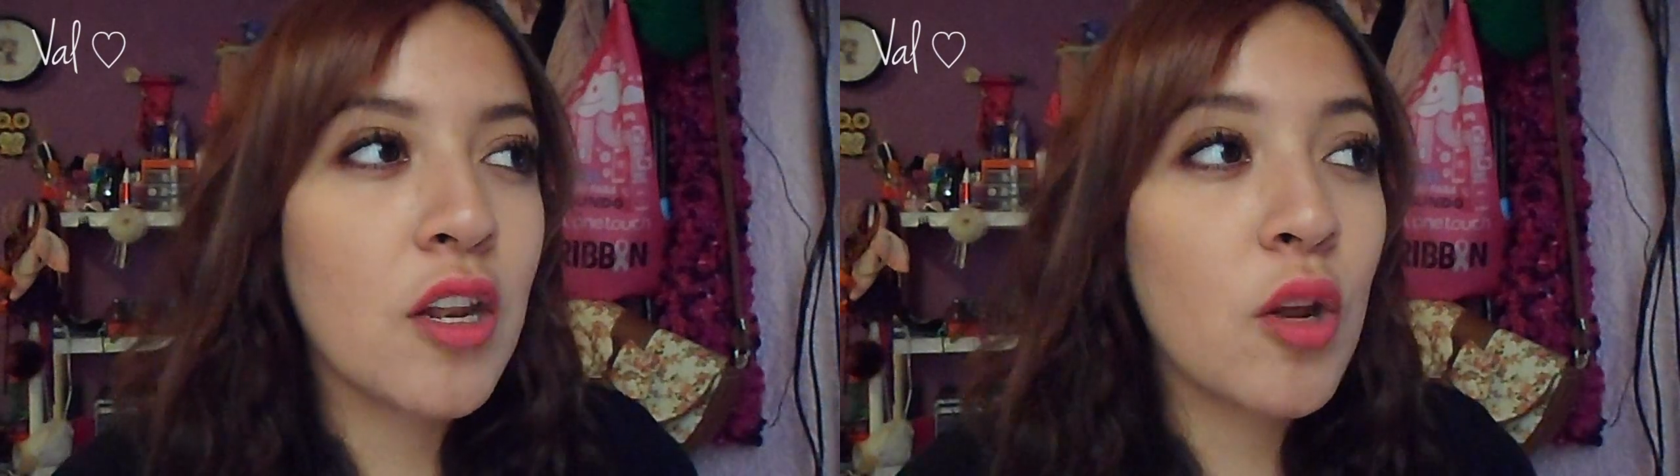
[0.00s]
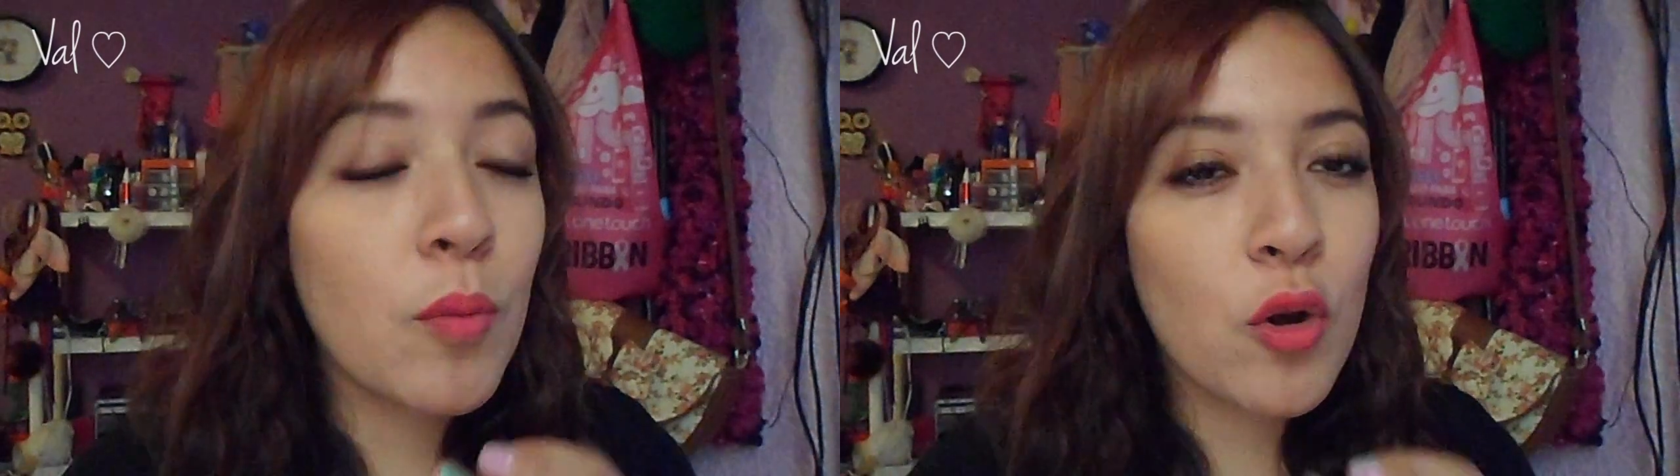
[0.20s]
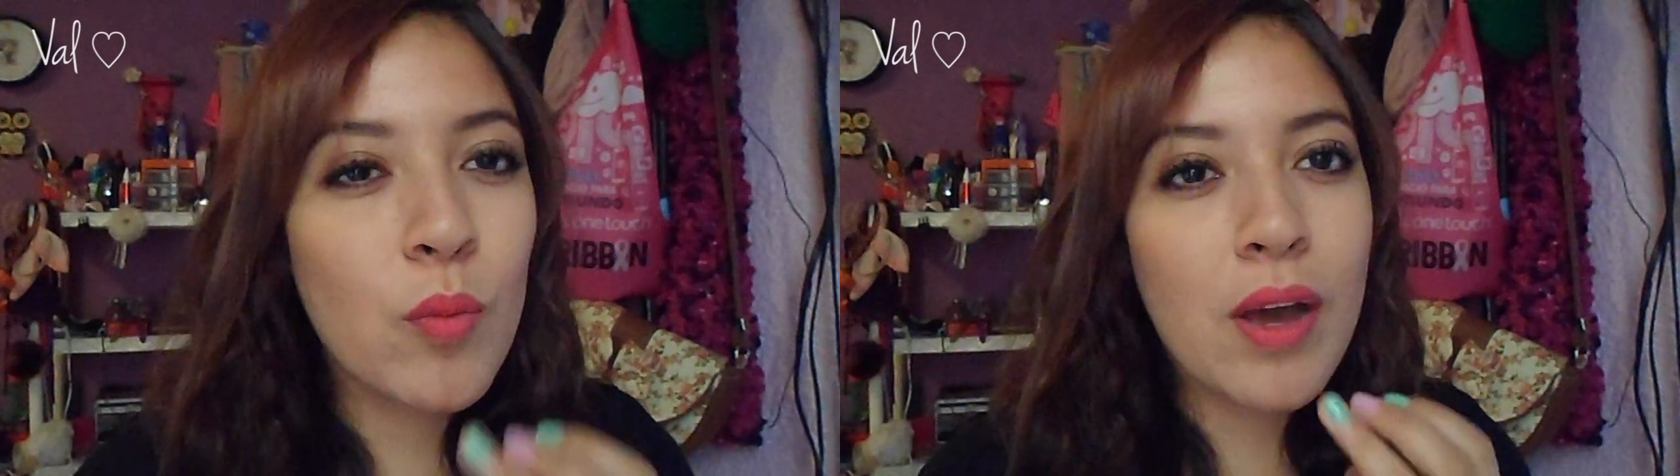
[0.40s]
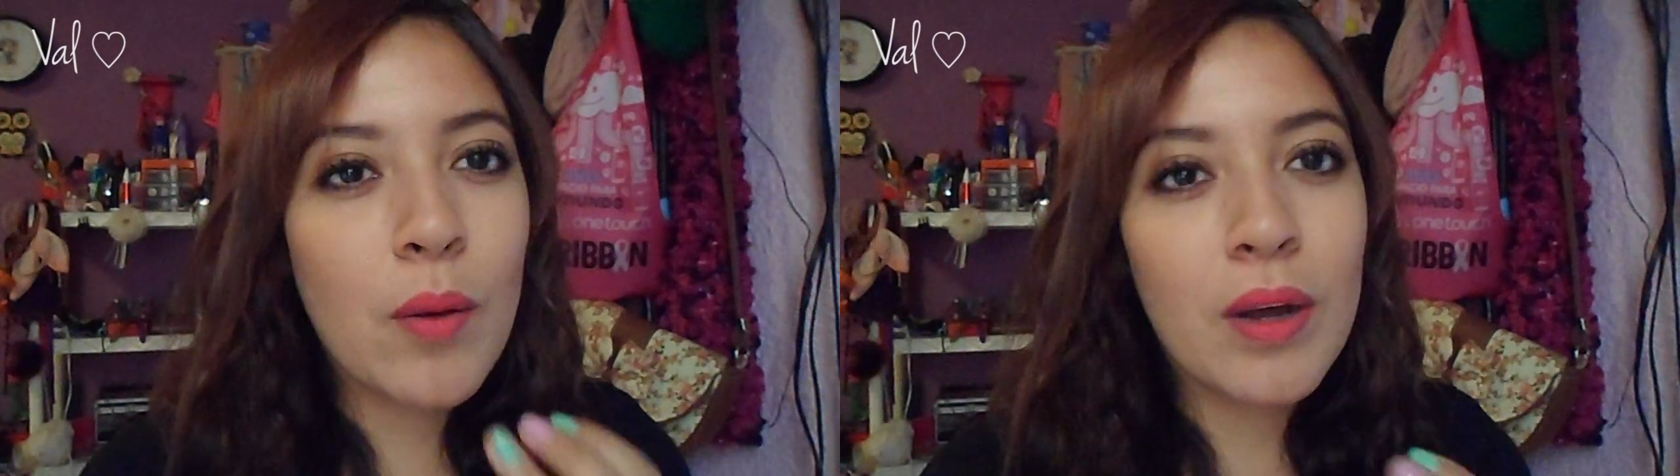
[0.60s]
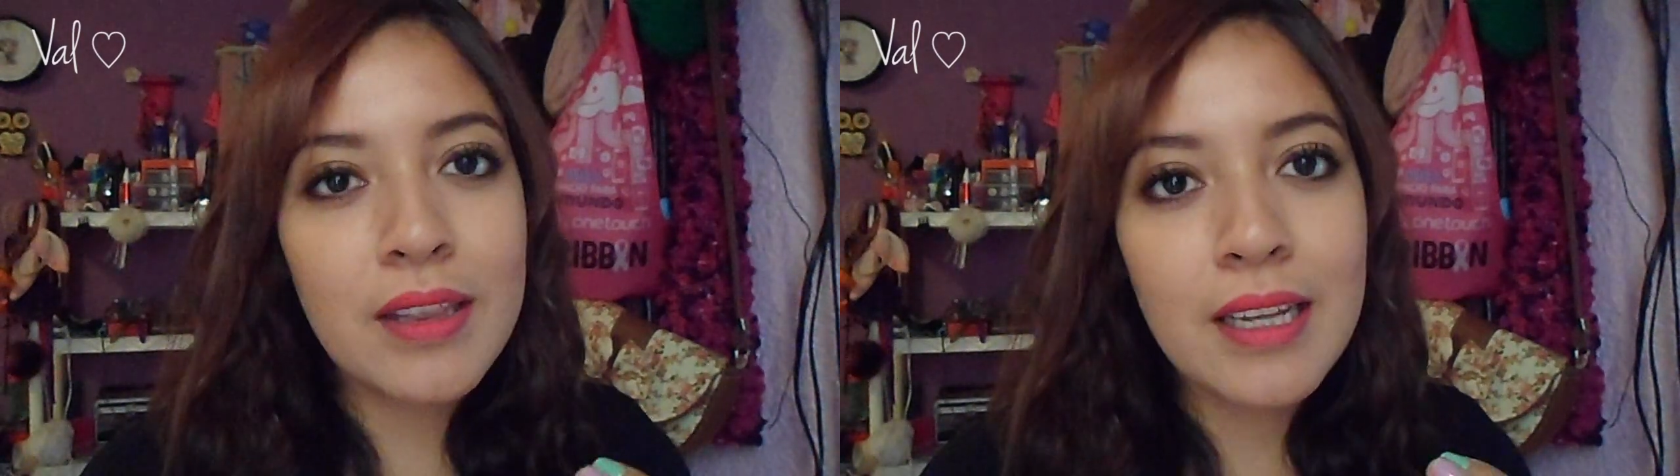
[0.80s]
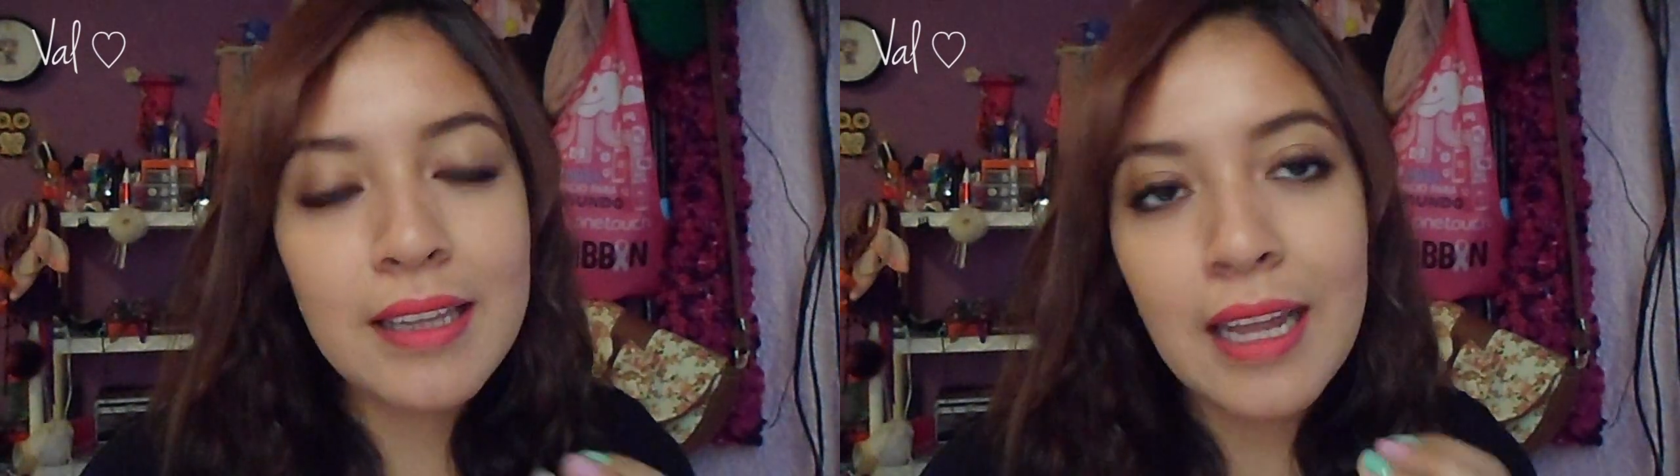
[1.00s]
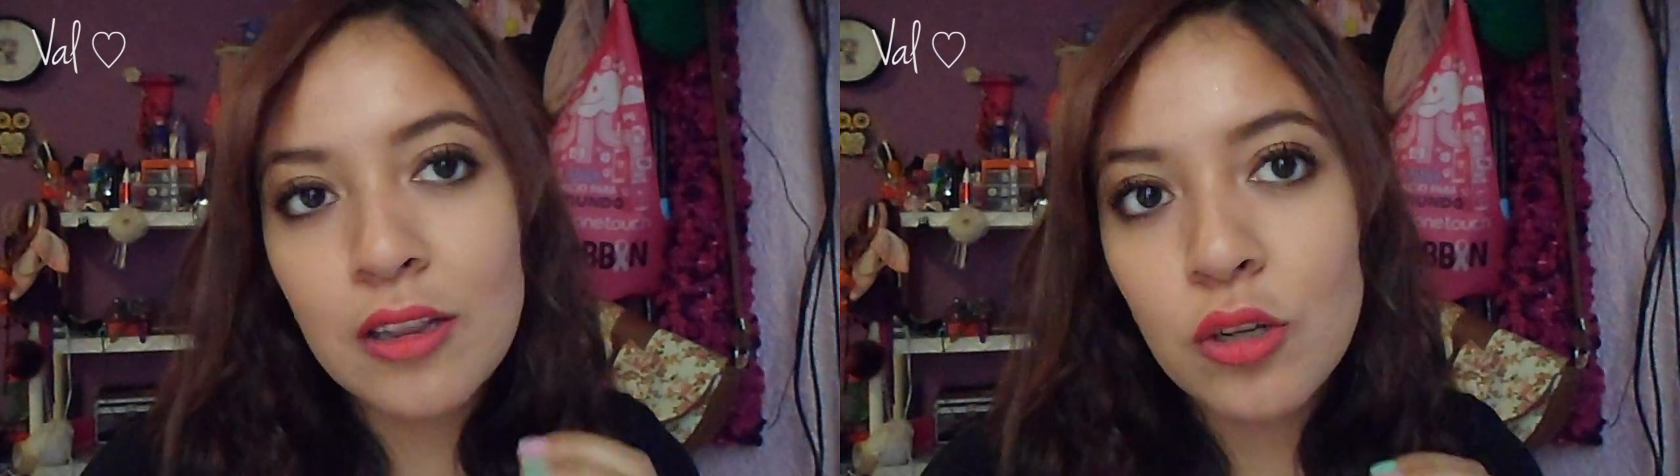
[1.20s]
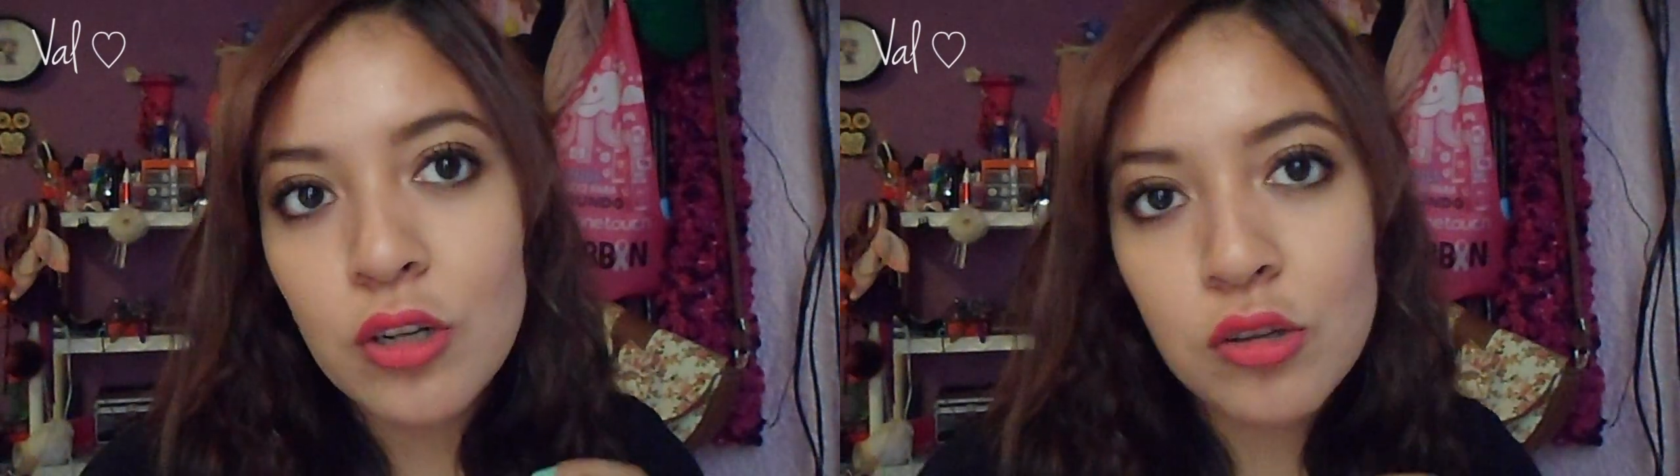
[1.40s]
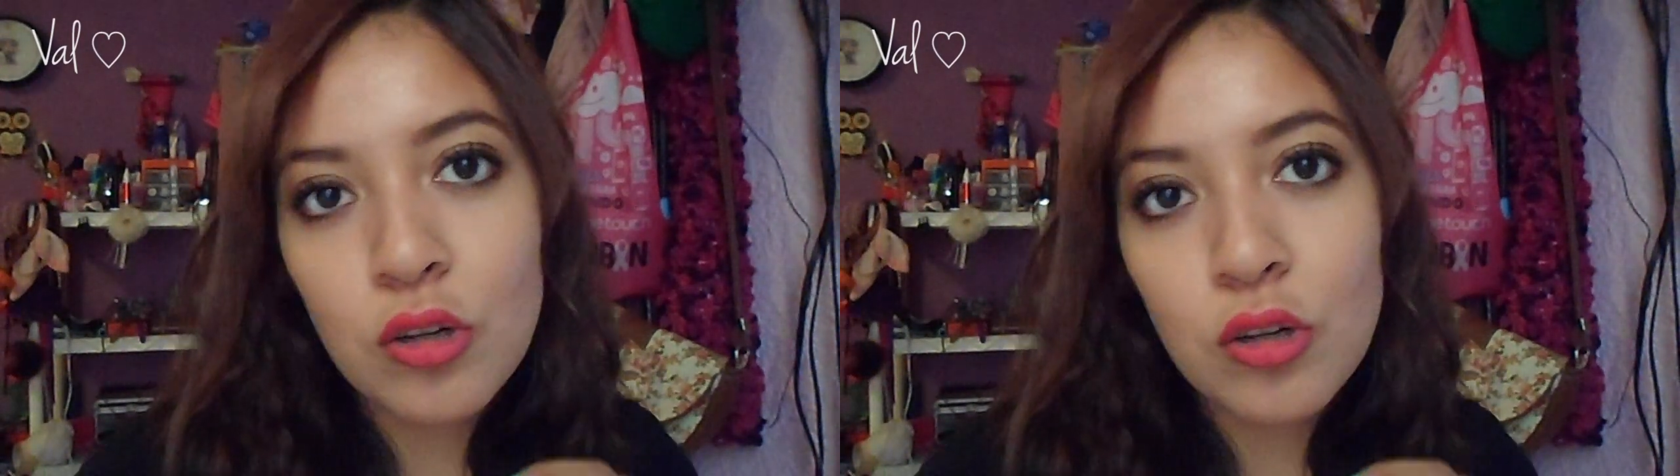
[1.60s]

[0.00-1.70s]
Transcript: no, me aguanta tanto o,